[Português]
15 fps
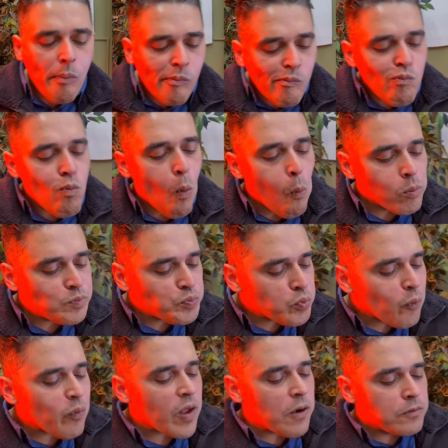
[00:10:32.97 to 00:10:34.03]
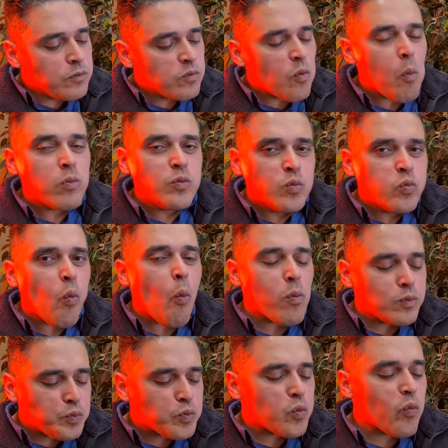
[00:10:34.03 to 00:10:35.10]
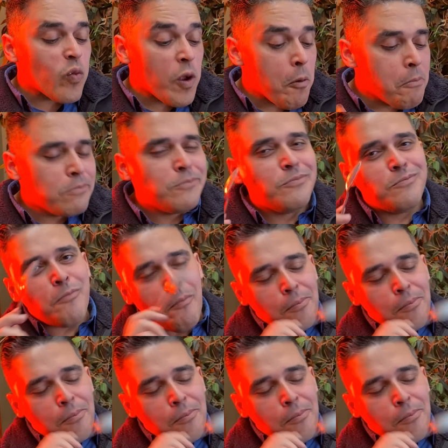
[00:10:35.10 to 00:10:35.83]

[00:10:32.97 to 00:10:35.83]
Ah, ele tem barbecue. Hum,